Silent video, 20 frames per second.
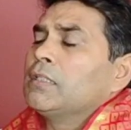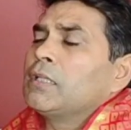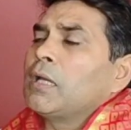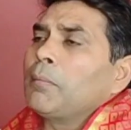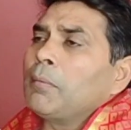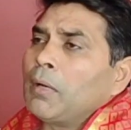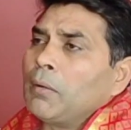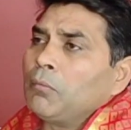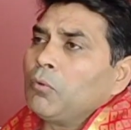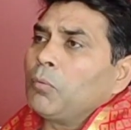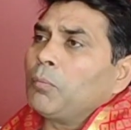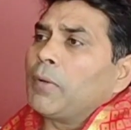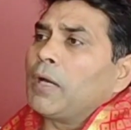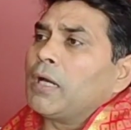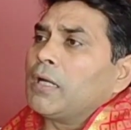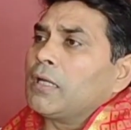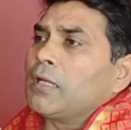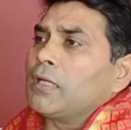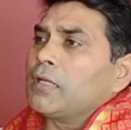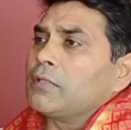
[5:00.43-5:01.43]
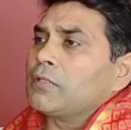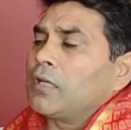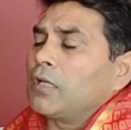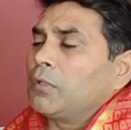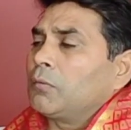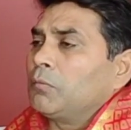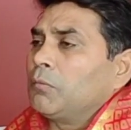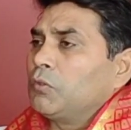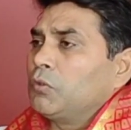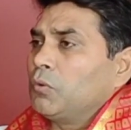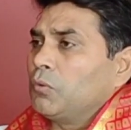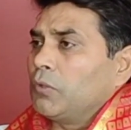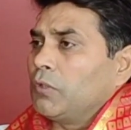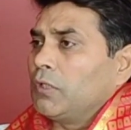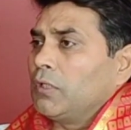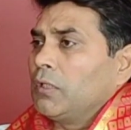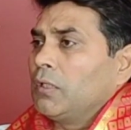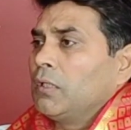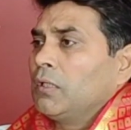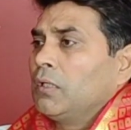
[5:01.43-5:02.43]
जब हम लोग पार्टी के साथ में
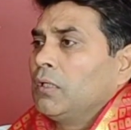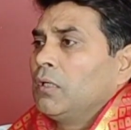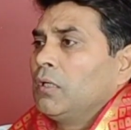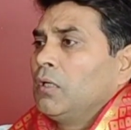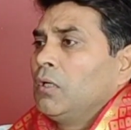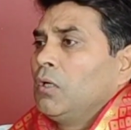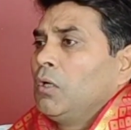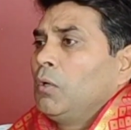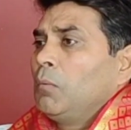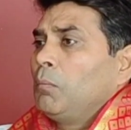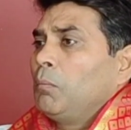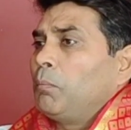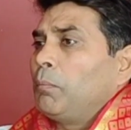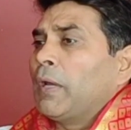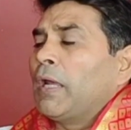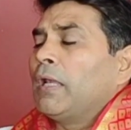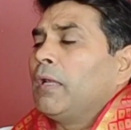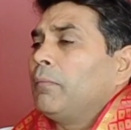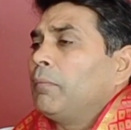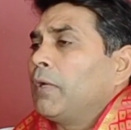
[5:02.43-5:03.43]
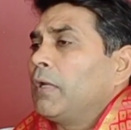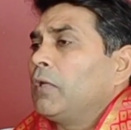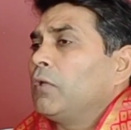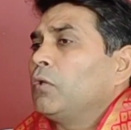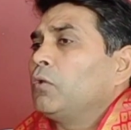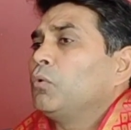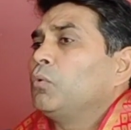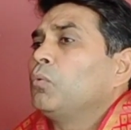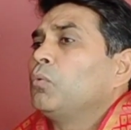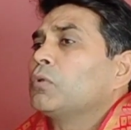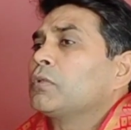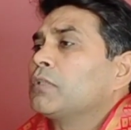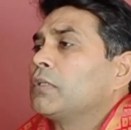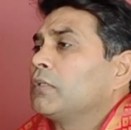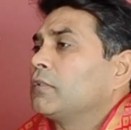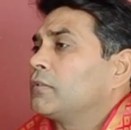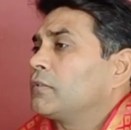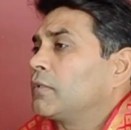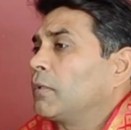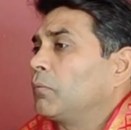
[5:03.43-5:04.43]
जुड़े पहले पहले तो दूर
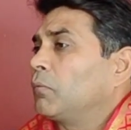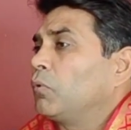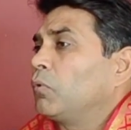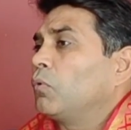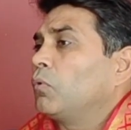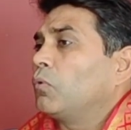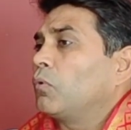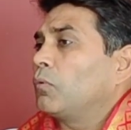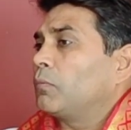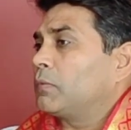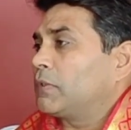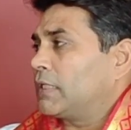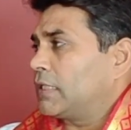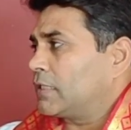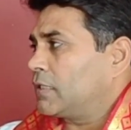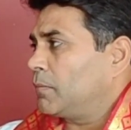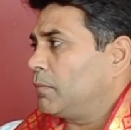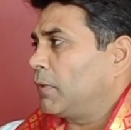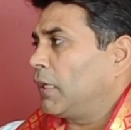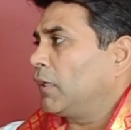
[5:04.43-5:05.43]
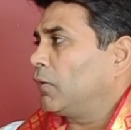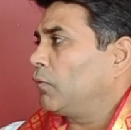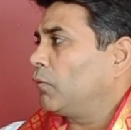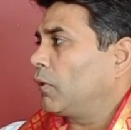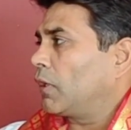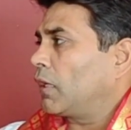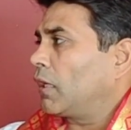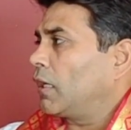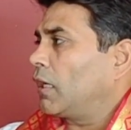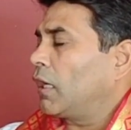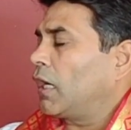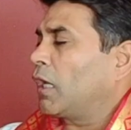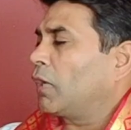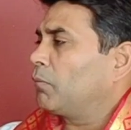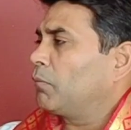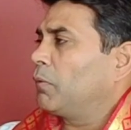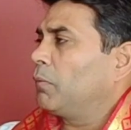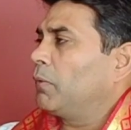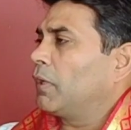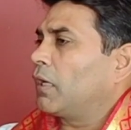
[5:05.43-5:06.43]
से सब लोगों को जैसे मैं तो
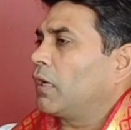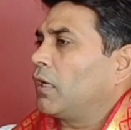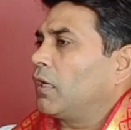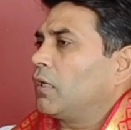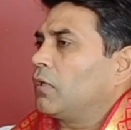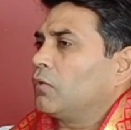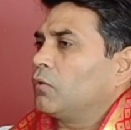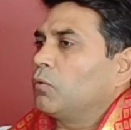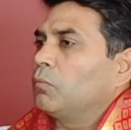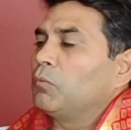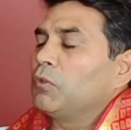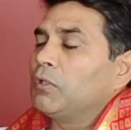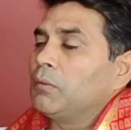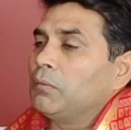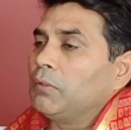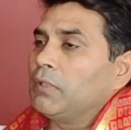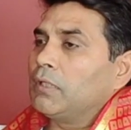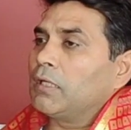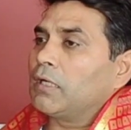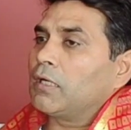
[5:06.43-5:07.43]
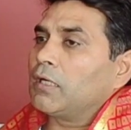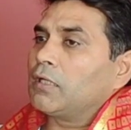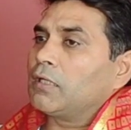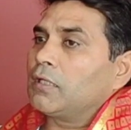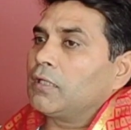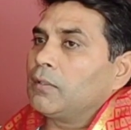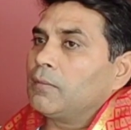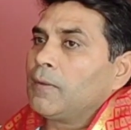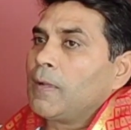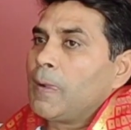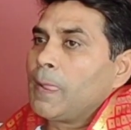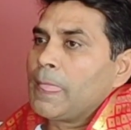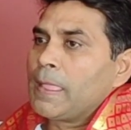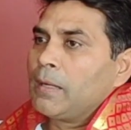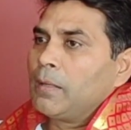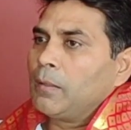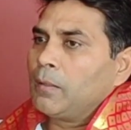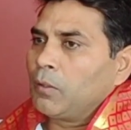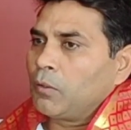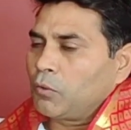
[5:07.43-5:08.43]
आर्मी में रहा तो मुझे भी लग रहा था
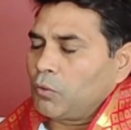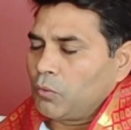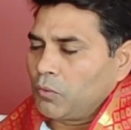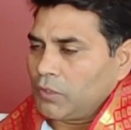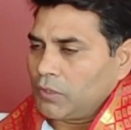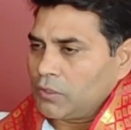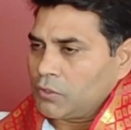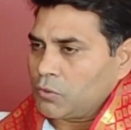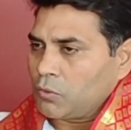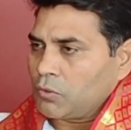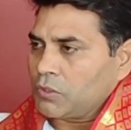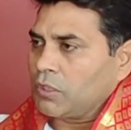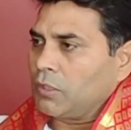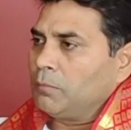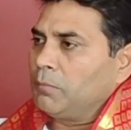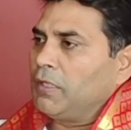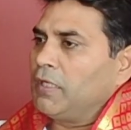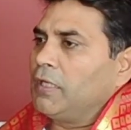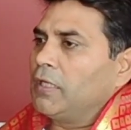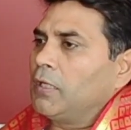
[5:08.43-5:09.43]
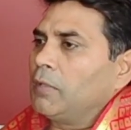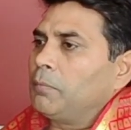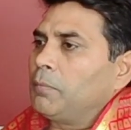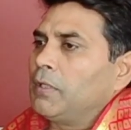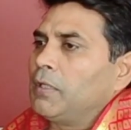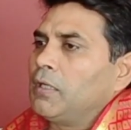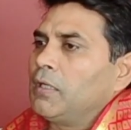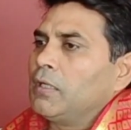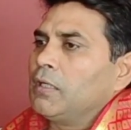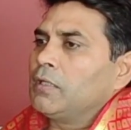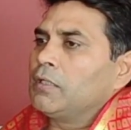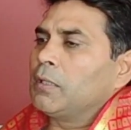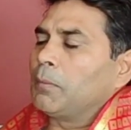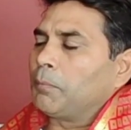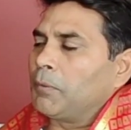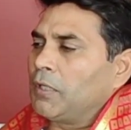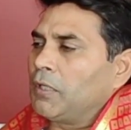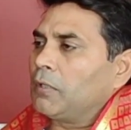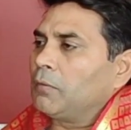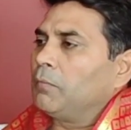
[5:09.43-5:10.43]
क्योंकि सोशल मीडिया पे या
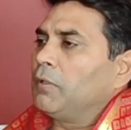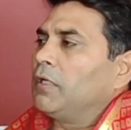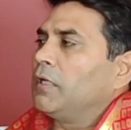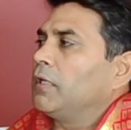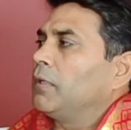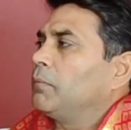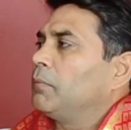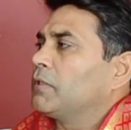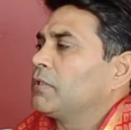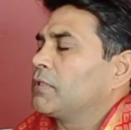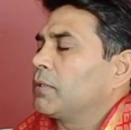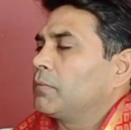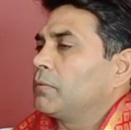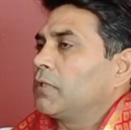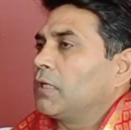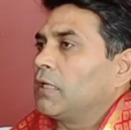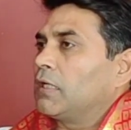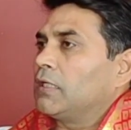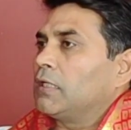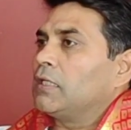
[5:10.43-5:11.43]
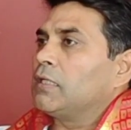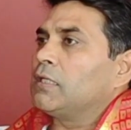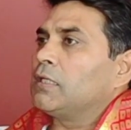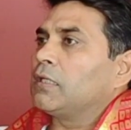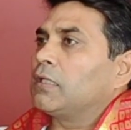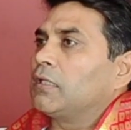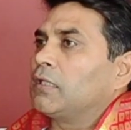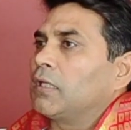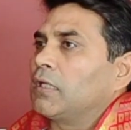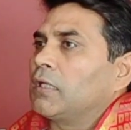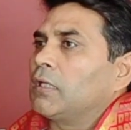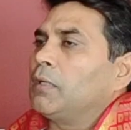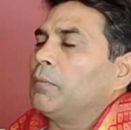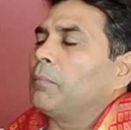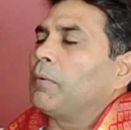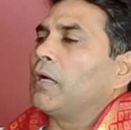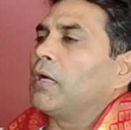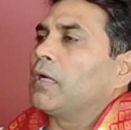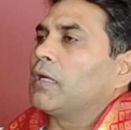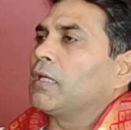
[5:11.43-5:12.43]
प्रिंट मीडिया में सब जगह यही था कि ये
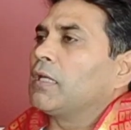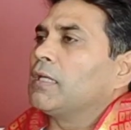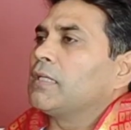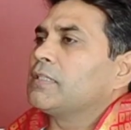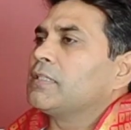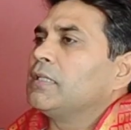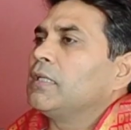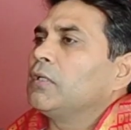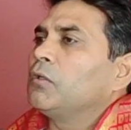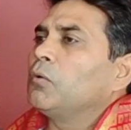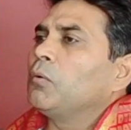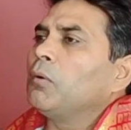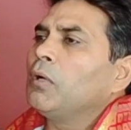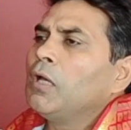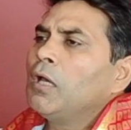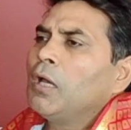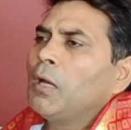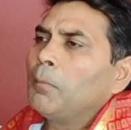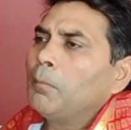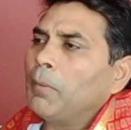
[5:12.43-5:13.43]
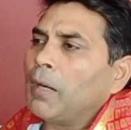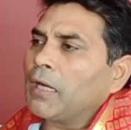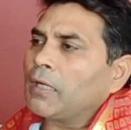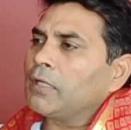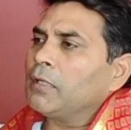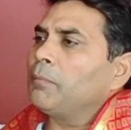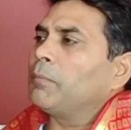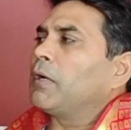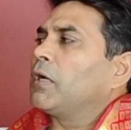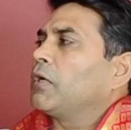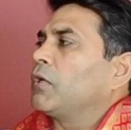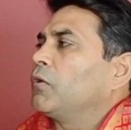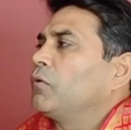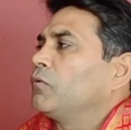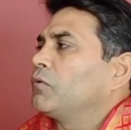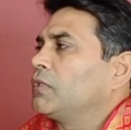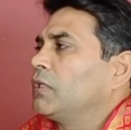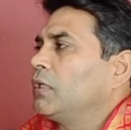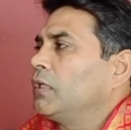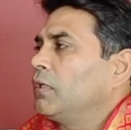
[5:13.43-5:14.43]
पार्टी ऐसी है जो बाकी
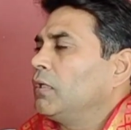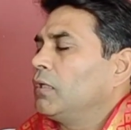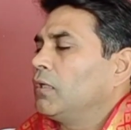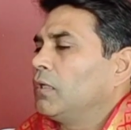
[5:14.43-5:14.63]
पार्टियों से